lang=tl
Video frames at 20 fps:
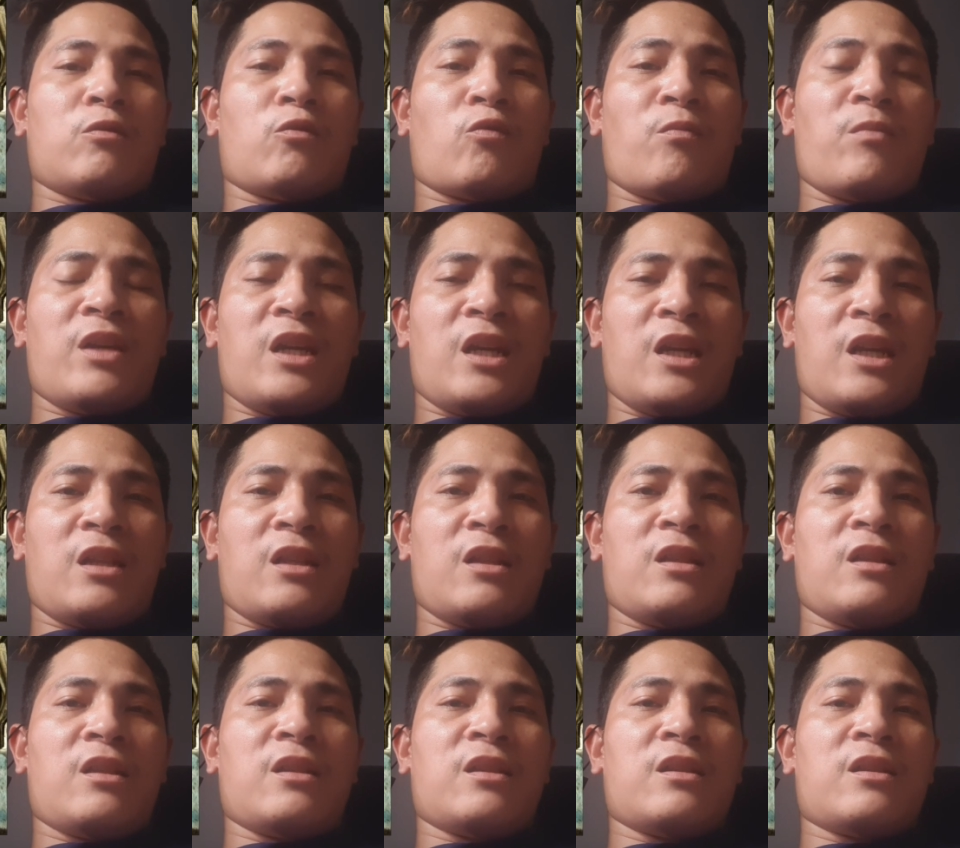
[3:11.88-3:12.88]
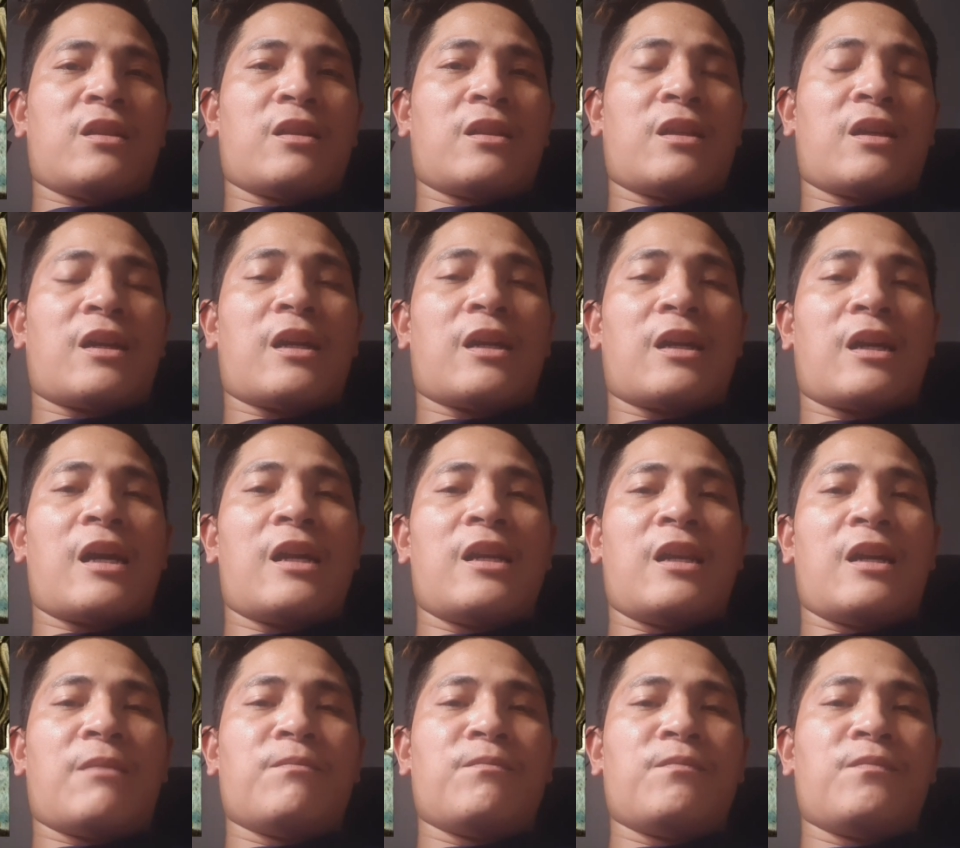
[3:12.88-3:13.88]
tumingin sa
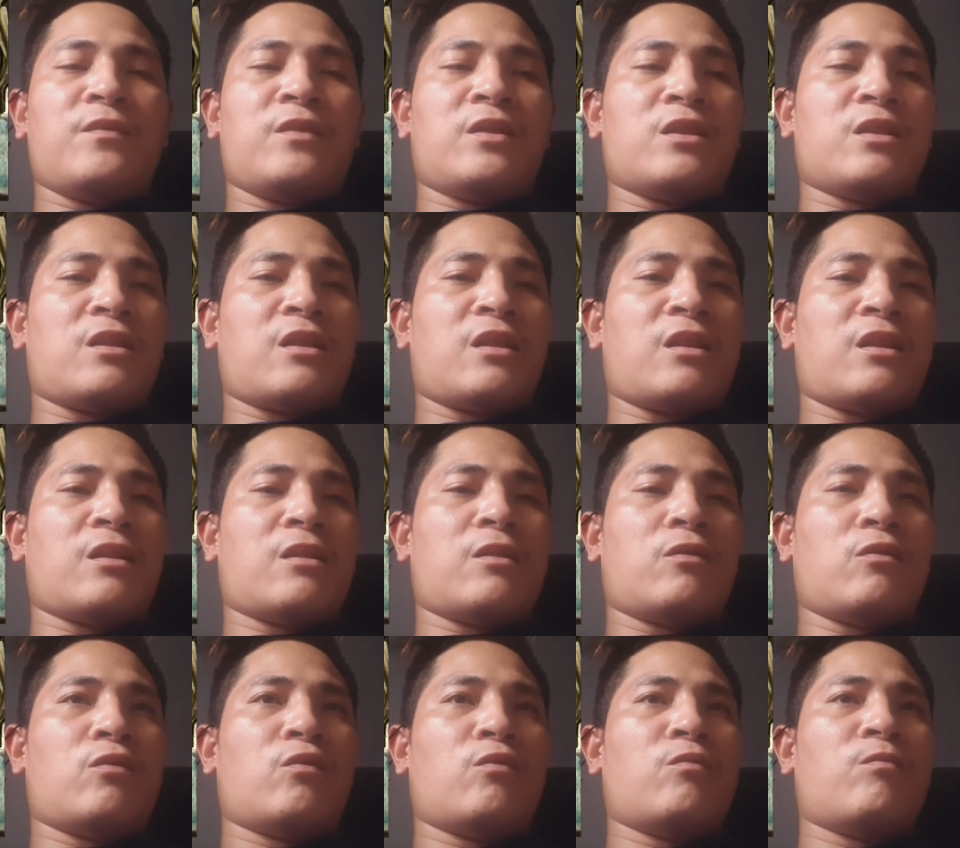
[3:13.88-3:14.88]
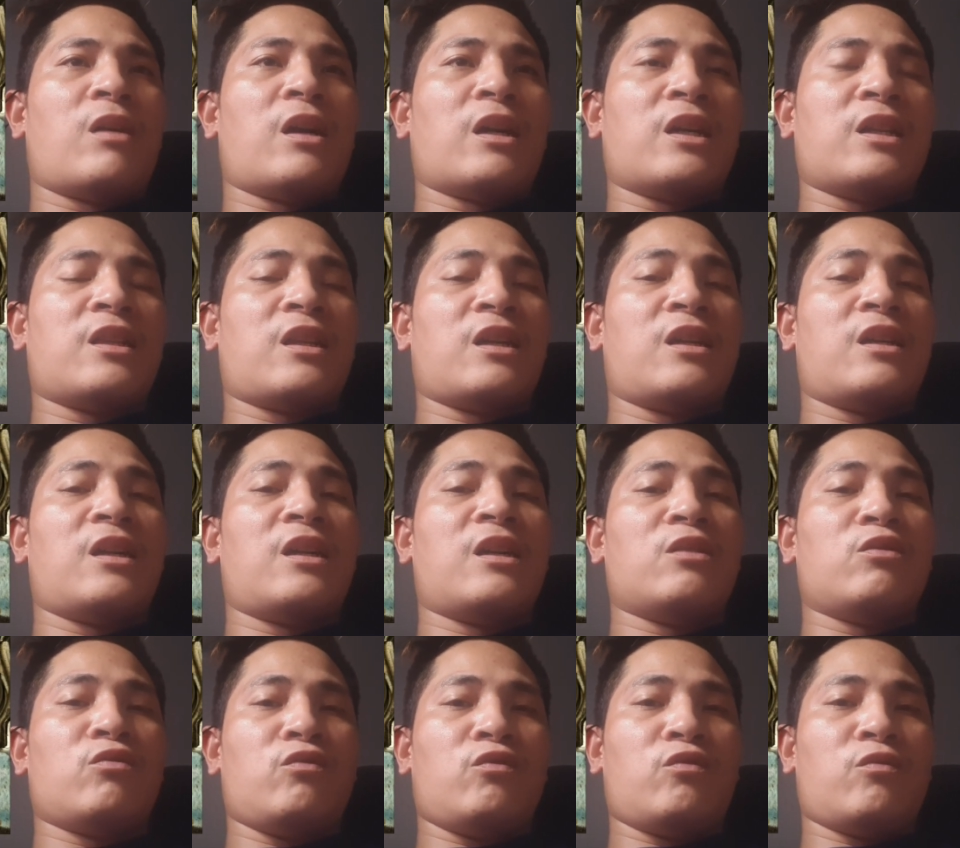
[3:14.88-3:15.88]
nakakaalam kung bakit
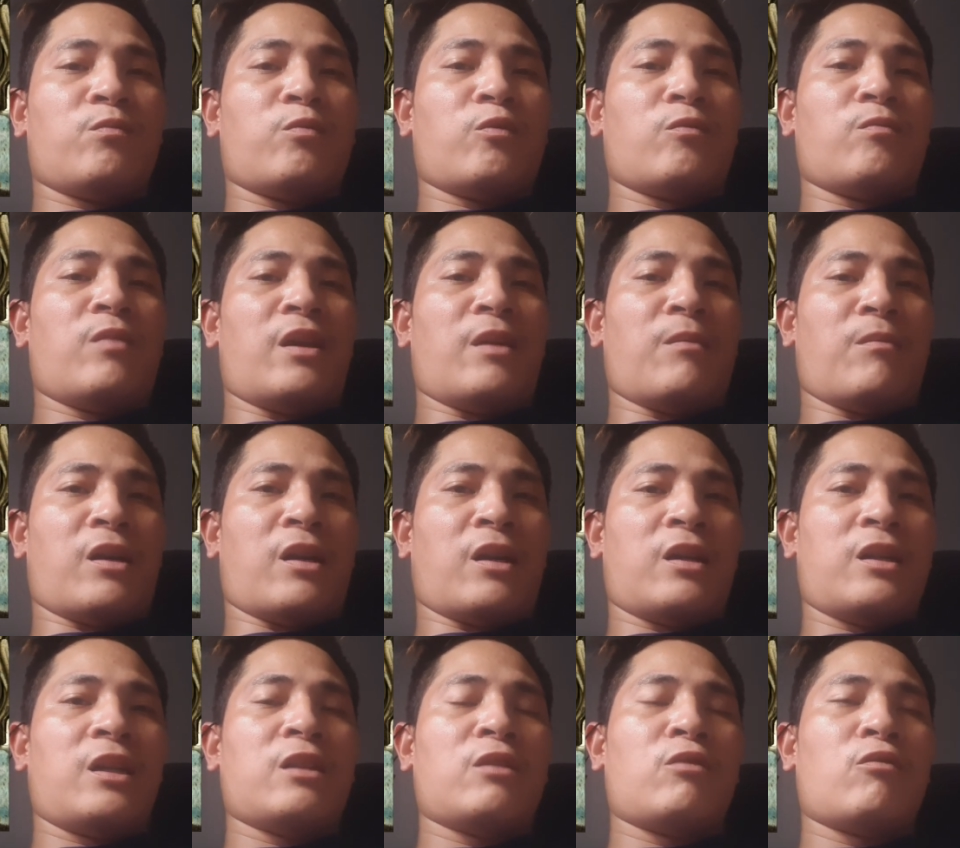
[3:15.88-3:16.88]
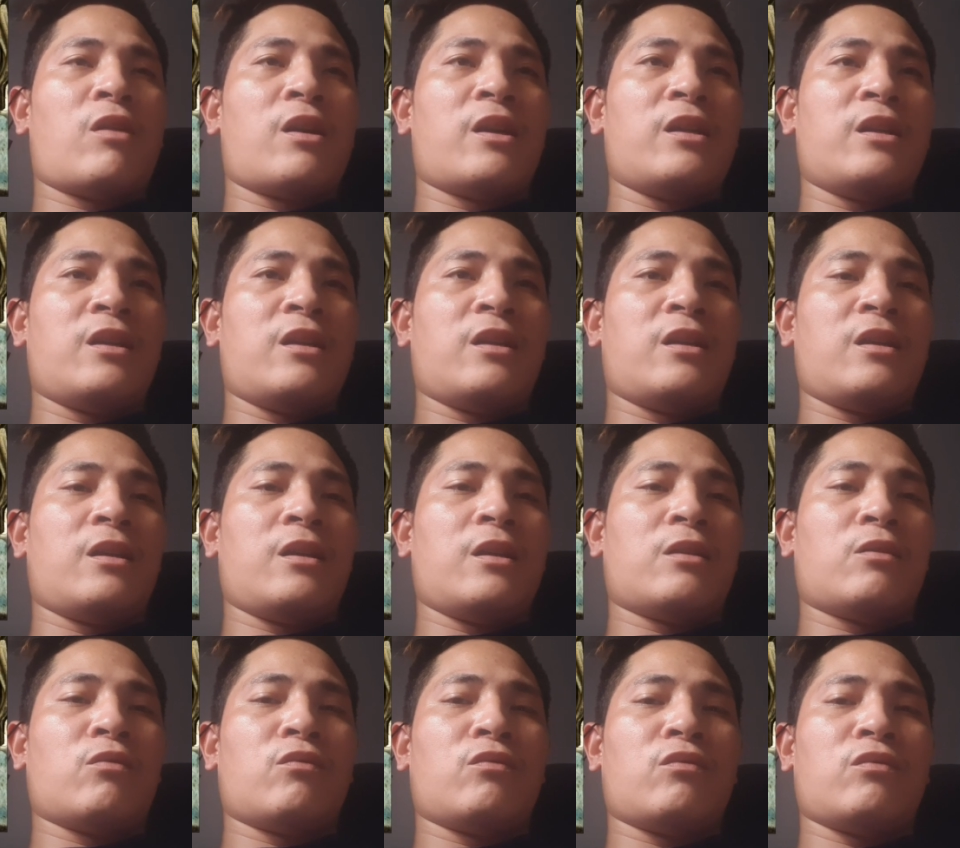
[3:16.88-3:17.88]
nagkaganon yung problema. Ito ay,
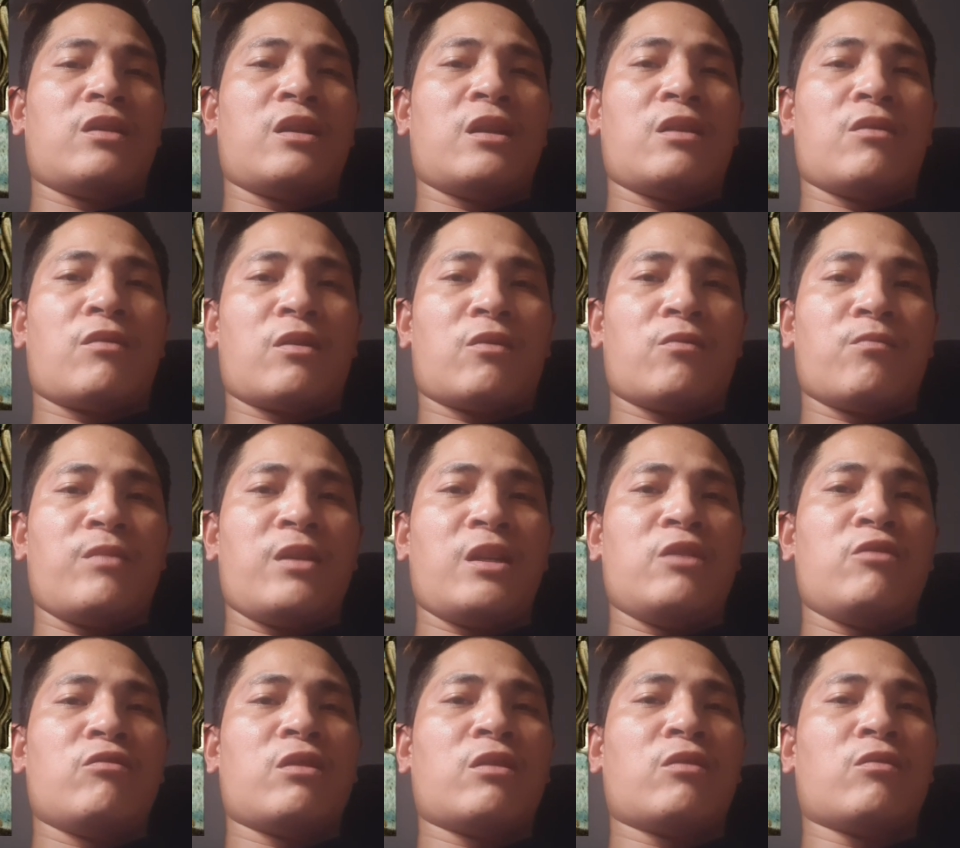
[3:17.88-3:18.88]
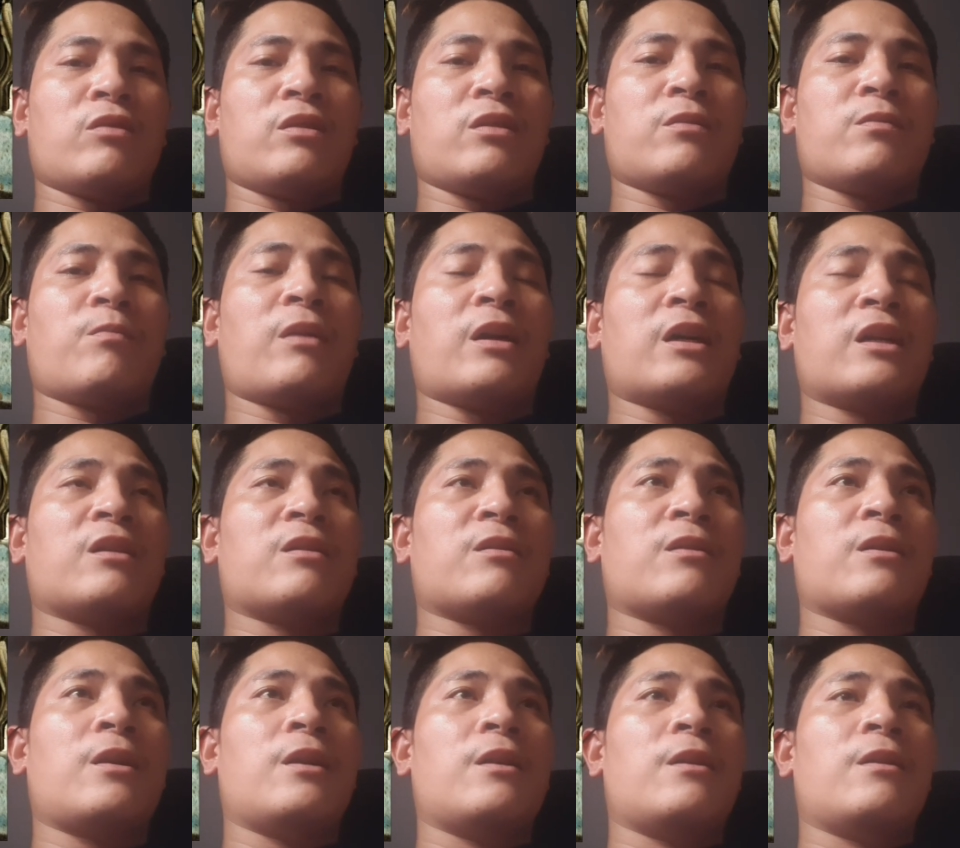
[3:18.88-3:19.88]
itong ginawa kong video na to is
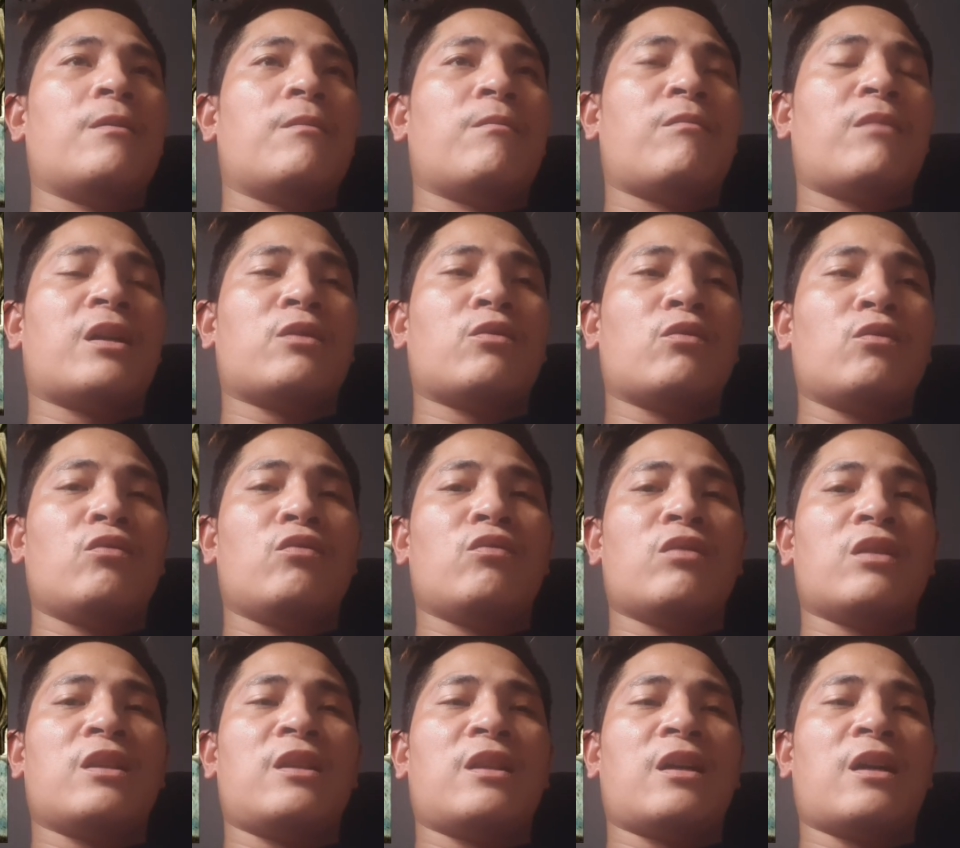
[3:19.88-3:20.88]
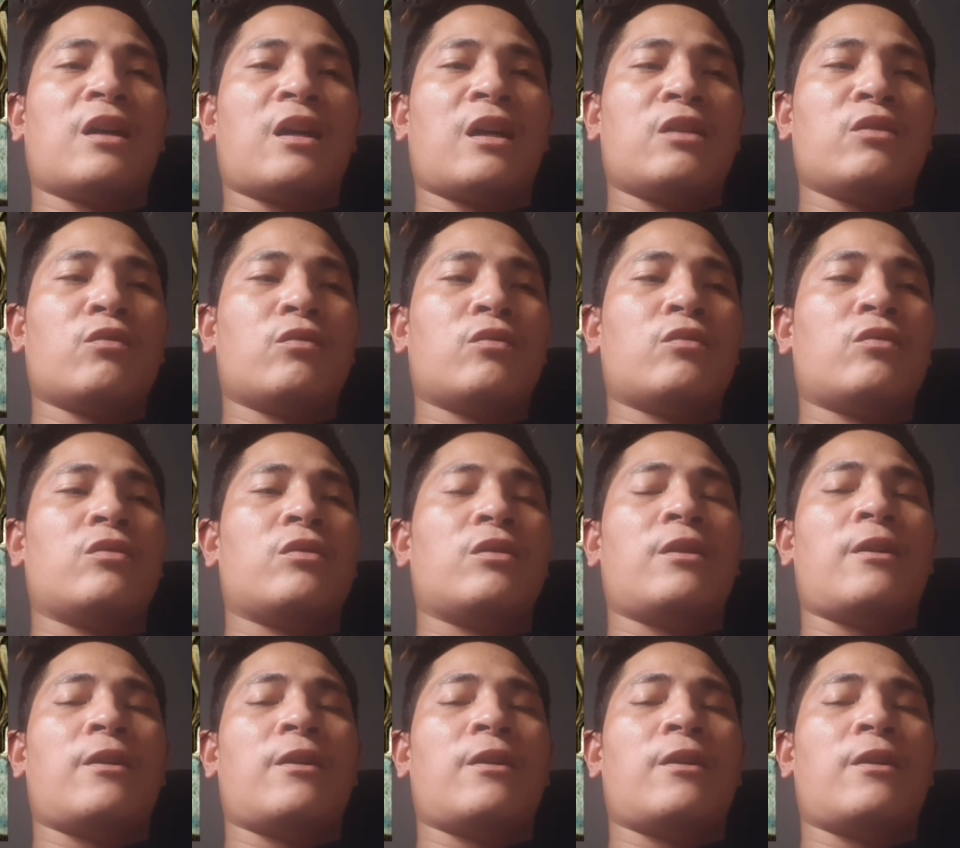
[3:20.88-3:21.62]
para matulungan lang kayo